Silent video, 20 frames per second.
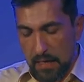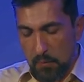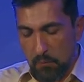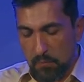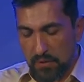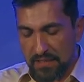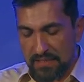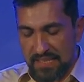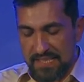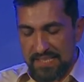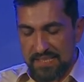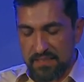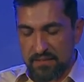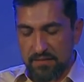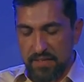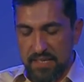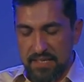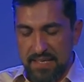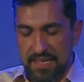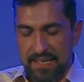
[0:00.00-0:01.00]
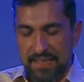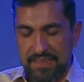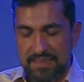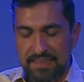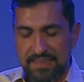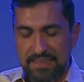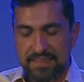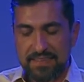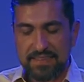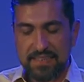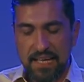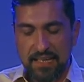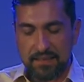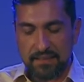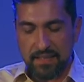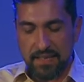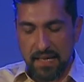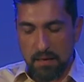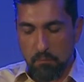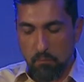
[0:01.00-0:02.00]
«Благословение — это
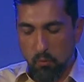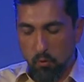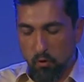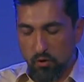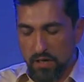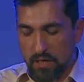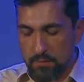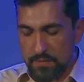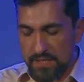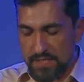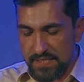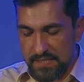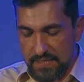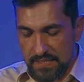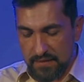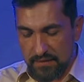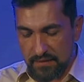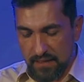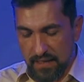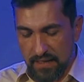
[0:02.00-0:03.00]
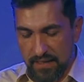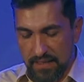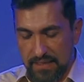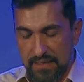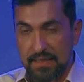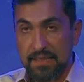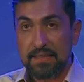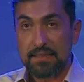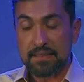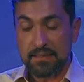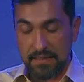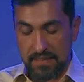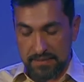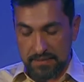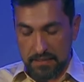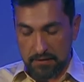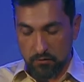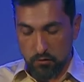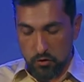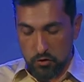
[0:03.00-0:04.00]
данная Богом сила для
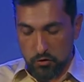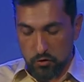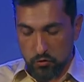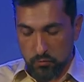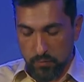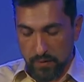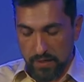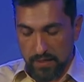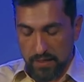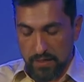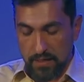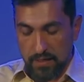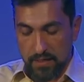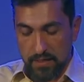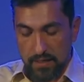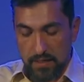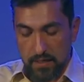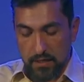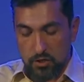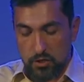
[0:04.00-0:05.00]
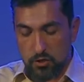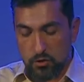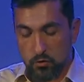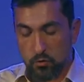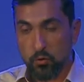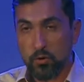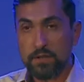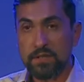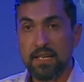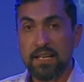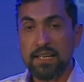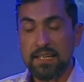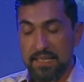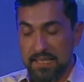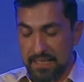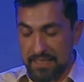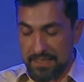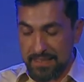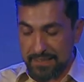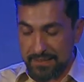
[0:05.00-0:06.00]
того, чтобы что-то
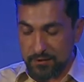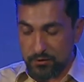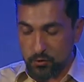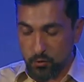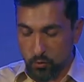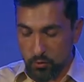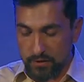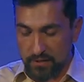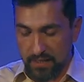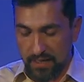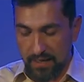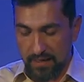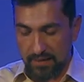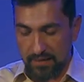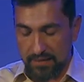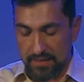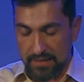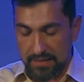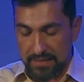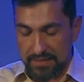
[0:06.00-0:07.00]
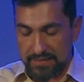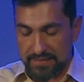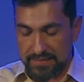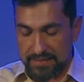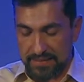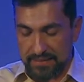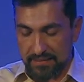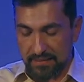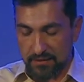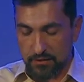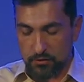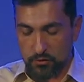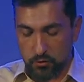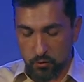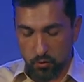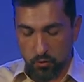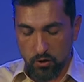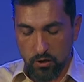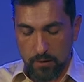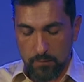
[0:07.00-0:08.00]
или кто-то делал
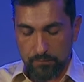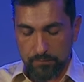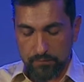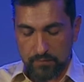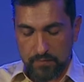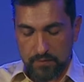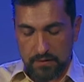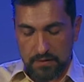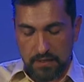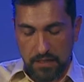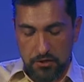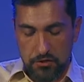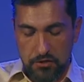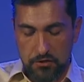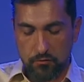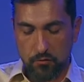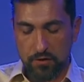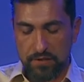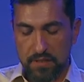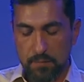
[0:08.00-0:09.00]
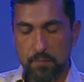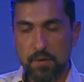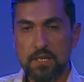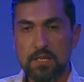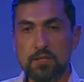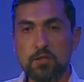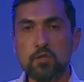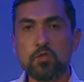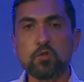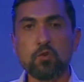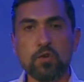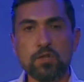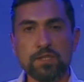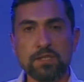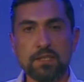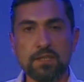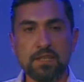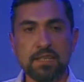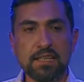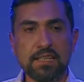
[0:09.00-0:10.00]
то, для чего они были
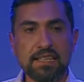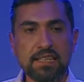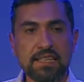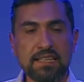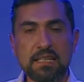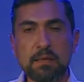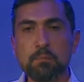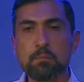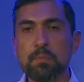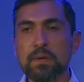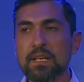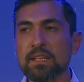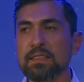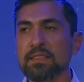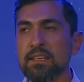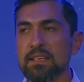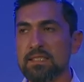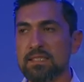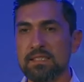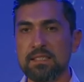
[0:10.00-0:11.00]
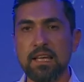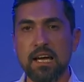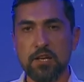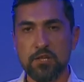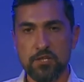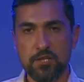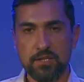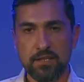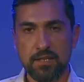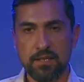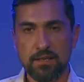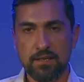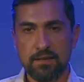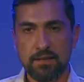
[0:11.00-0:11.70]
созданы или предназначены».